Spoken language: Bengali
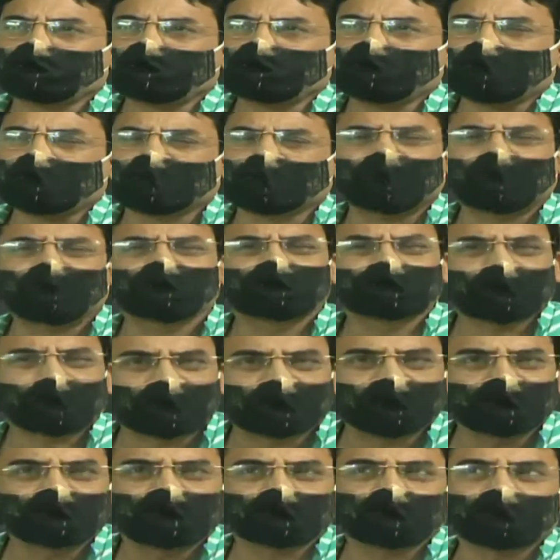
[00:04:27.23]
কারোর
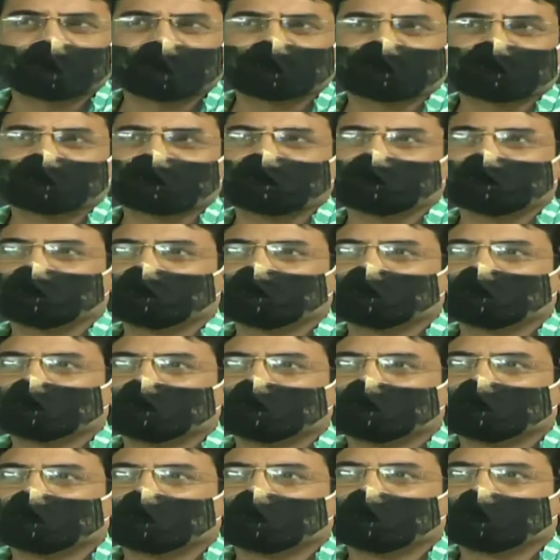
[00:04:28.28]
চাকরি চলে গেছে
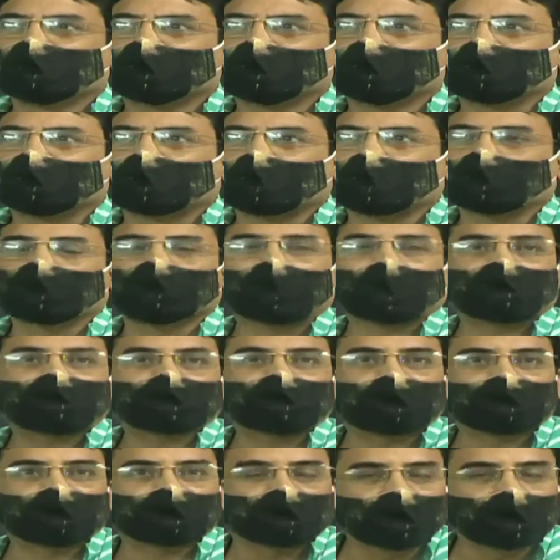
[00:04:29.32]
কাউর ব্যবসা
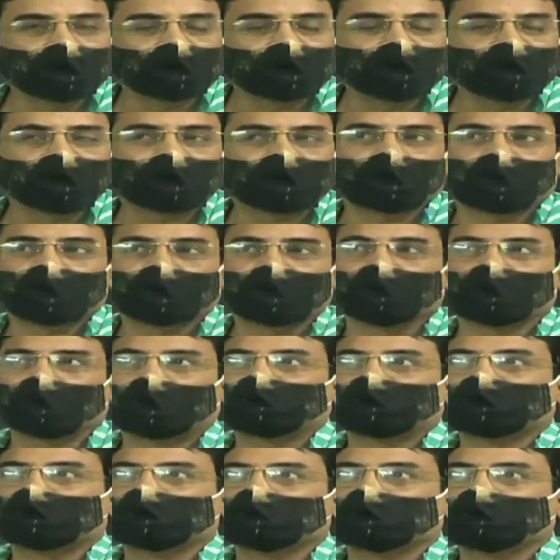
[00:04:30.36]
দীর্ঘদিন ধরে বন্ধ
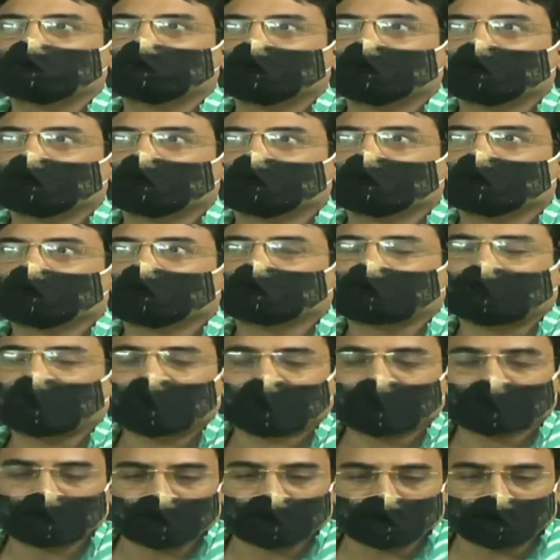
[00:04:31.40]
আছে
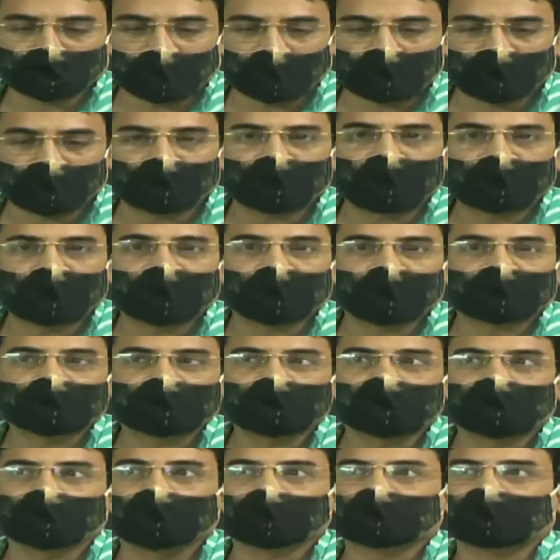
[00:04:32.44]
তার বাবা মা কি
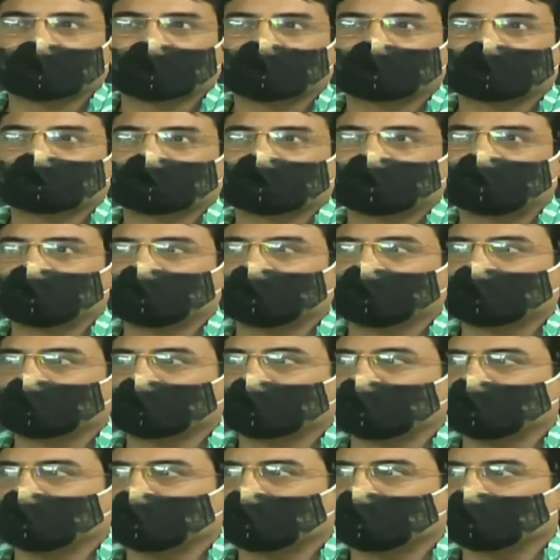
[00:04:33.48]
করে তার ছেলেটিকে
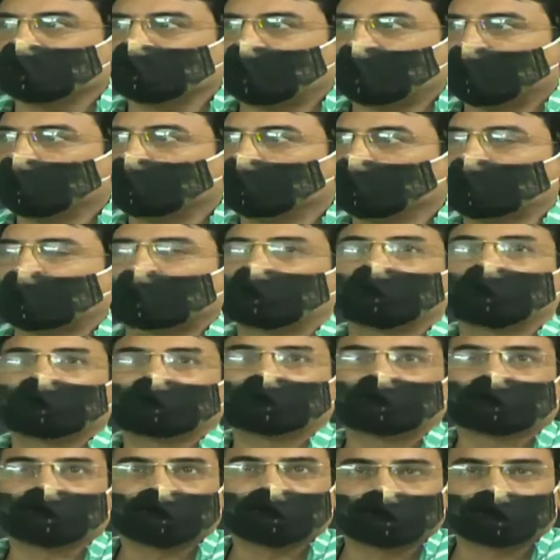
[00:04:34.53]
ভালো খেলোয়াড়
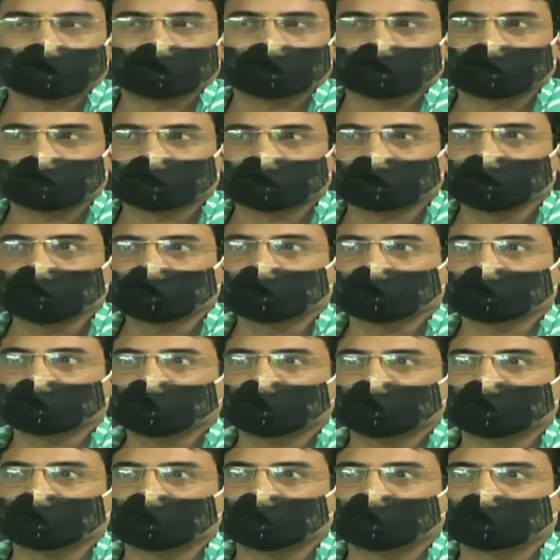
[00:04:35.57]
তৈরি করবে কি করে
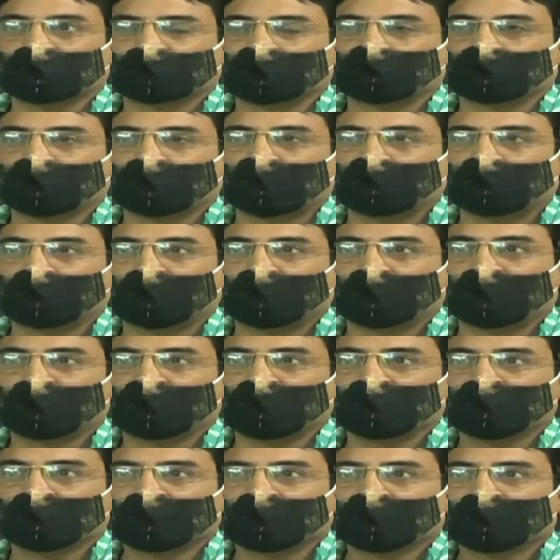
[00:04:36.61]
তার বাবা মা
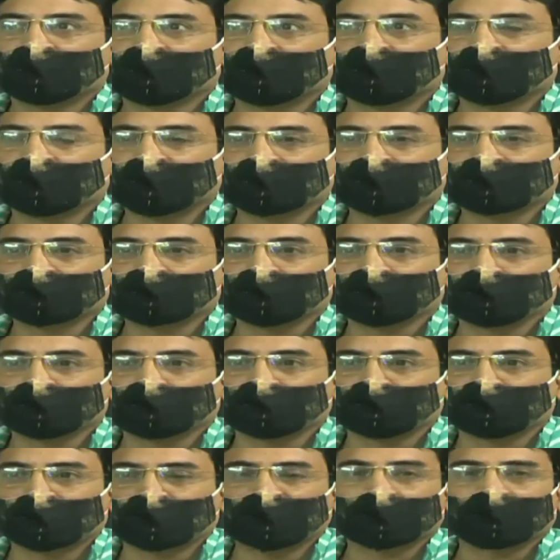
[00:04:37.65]
একটি
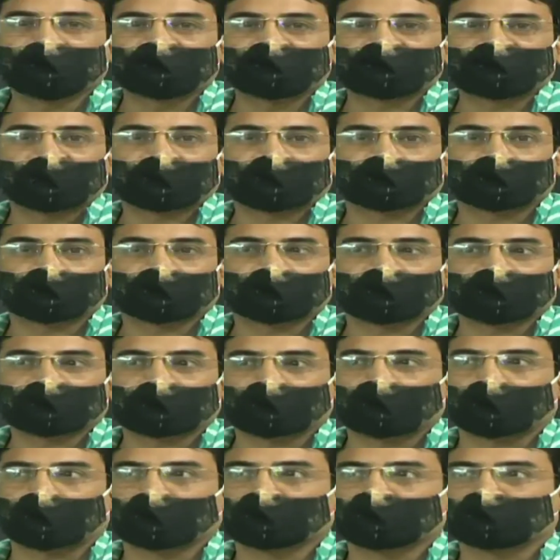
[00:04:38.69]
মেধাবী ছাত্রকে তার
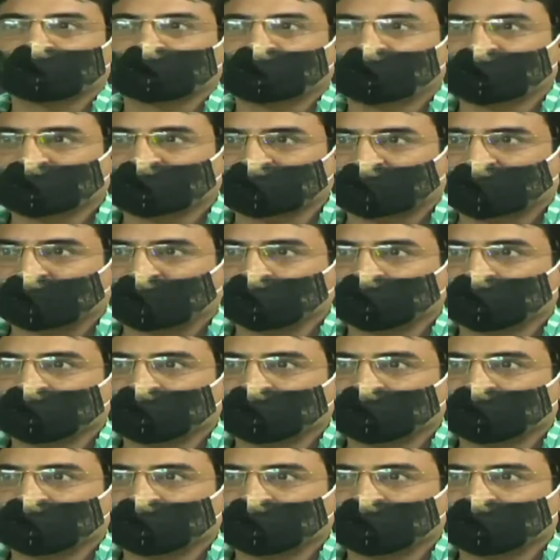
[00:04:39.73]
পড়াশোনাটা চালাবে